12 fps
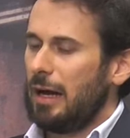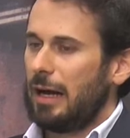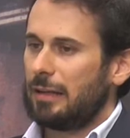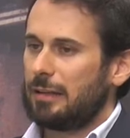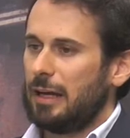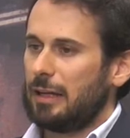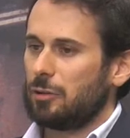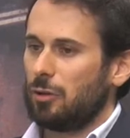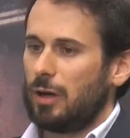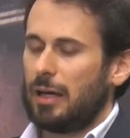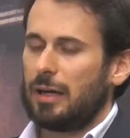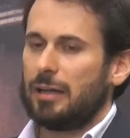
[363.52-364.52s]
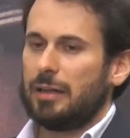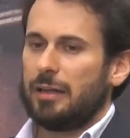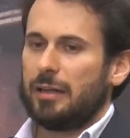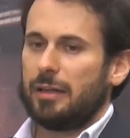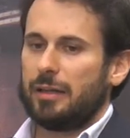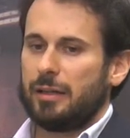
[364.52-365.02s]
andando a,
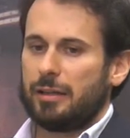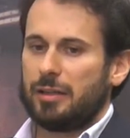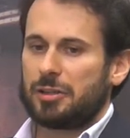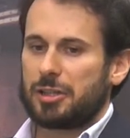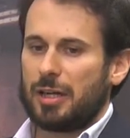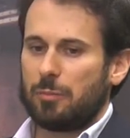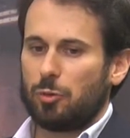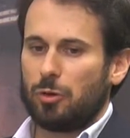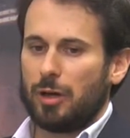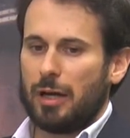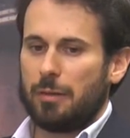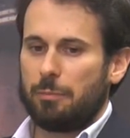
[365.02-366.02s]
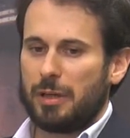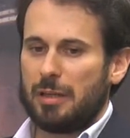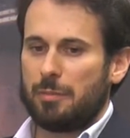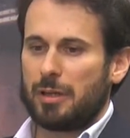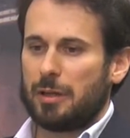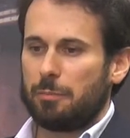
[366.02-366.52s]
eh, diciamo, a
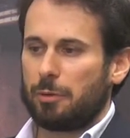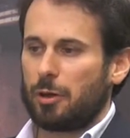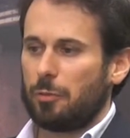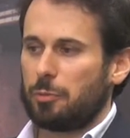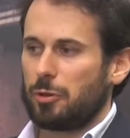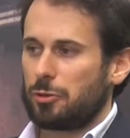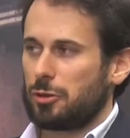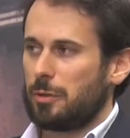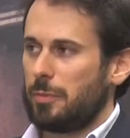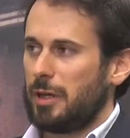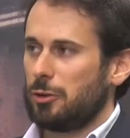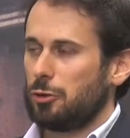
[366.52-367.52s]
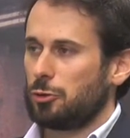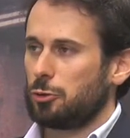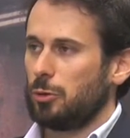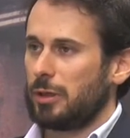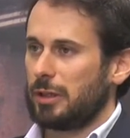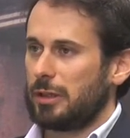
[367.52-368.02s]
imprimere il proprio ragionamento
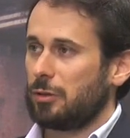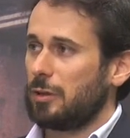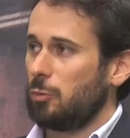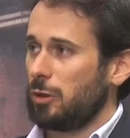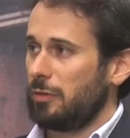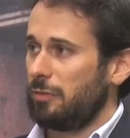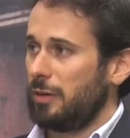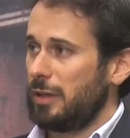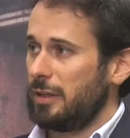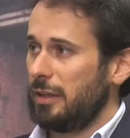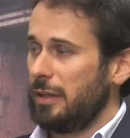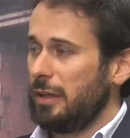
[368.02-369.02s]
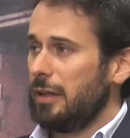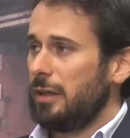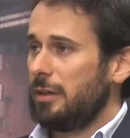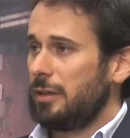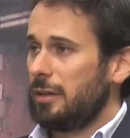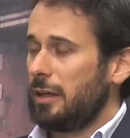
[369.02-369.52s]
sul criterio della buona fede
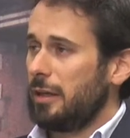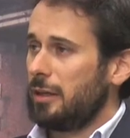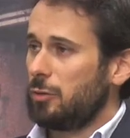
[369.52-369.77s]
eh,